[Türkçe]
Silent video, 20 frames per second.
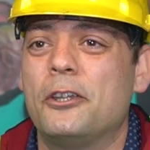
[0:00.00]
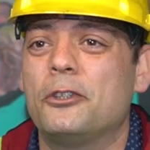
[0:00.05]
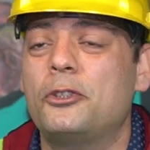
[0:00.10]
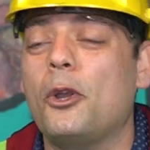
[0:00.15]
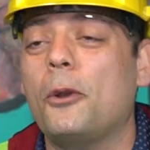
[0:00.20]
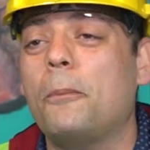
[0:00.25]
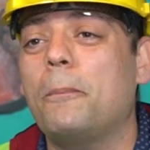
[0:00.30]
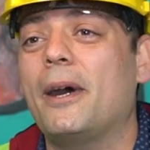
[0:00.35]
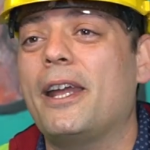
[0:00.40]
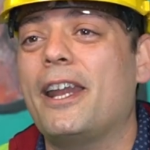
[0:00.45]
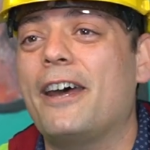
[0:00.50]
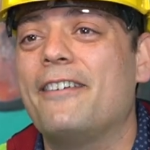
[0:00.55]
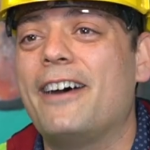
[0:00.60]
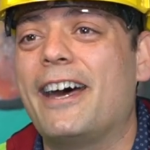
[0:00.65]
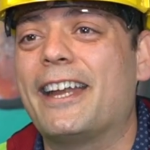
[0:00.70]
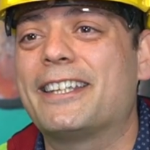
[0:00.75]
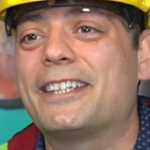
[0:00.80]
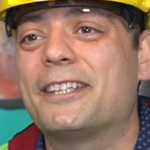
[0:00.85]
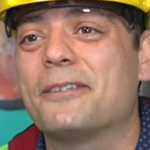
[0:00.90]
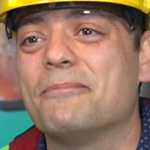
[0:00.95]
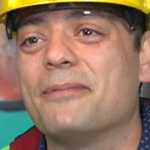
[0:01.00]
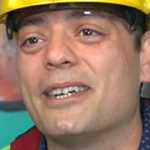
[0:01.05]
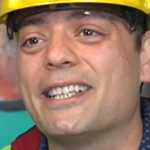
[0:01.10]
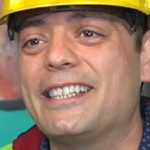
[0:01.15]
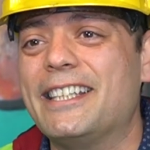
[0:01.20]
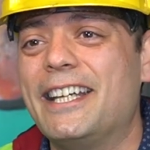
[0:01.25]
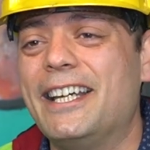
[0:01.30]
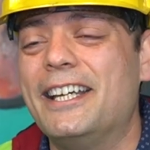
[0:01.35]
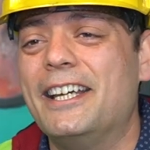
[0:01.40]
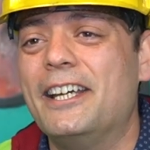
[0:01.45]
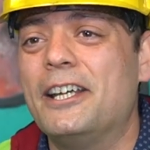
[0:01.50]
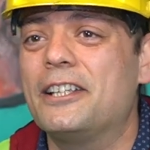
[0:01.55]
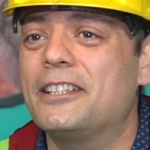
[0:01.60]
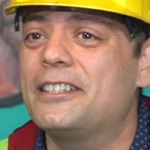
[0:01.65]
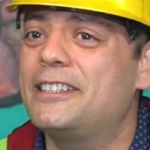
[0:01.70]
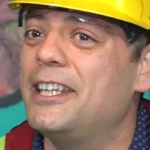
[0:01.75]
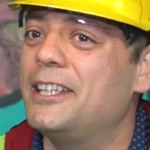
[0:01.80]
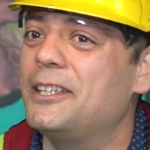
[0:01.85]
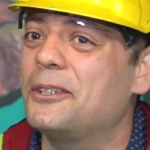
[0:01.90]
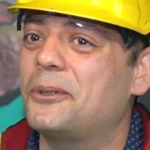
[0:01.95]
Çok para verdiğim masa
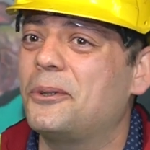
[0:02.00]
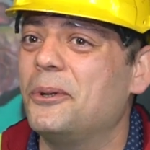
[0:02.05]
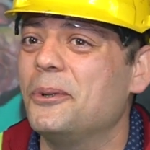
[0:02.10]
seni